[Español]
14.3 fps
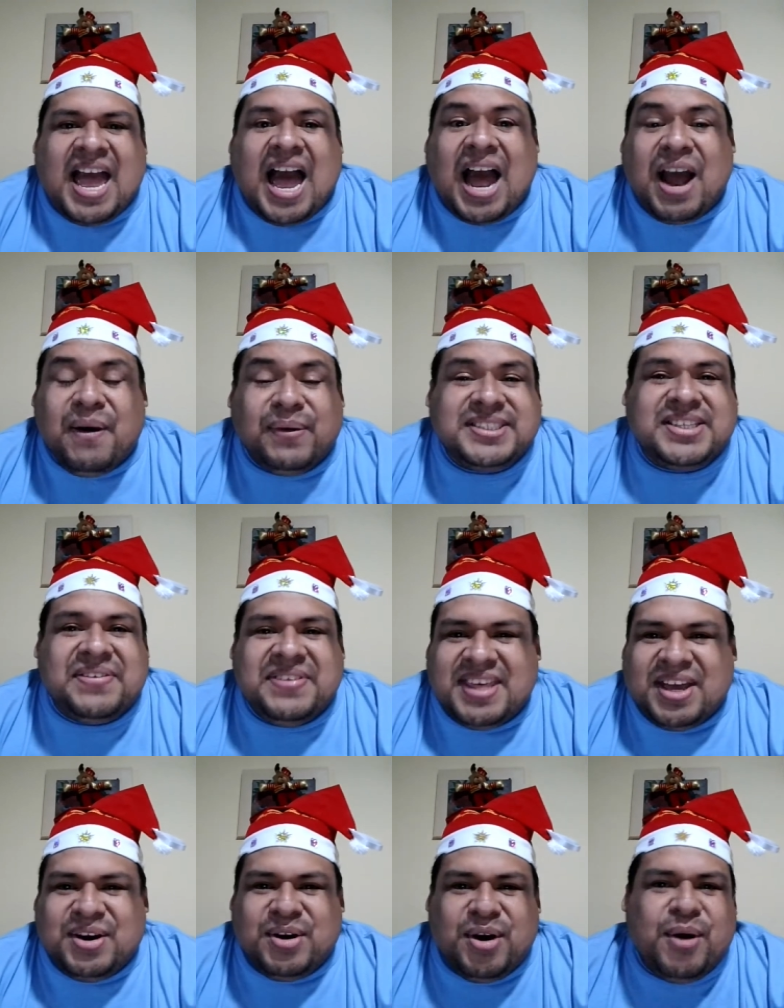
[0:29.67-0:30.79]
Hago este
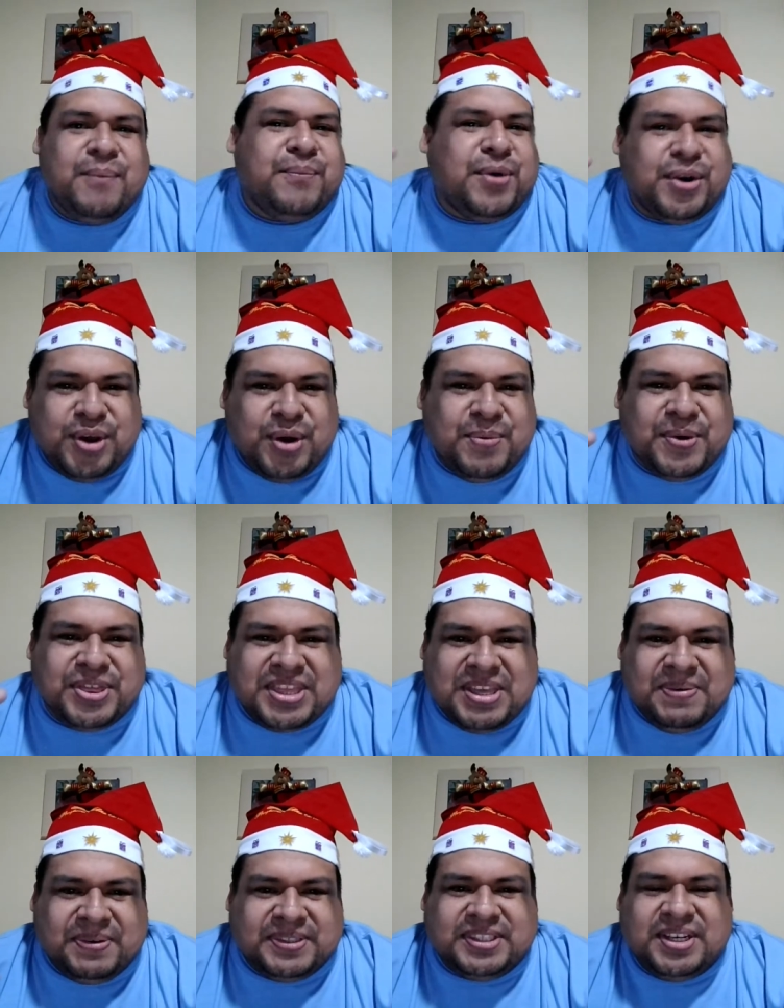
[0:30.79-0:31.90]
video por dos
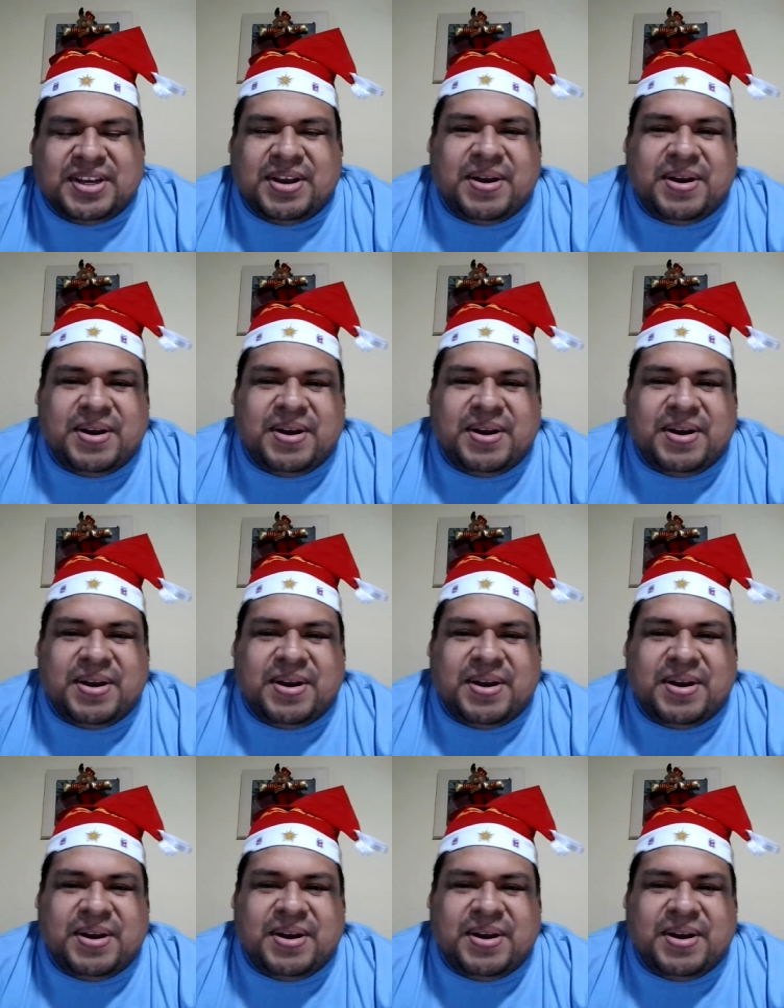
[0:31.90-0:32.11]
motivos.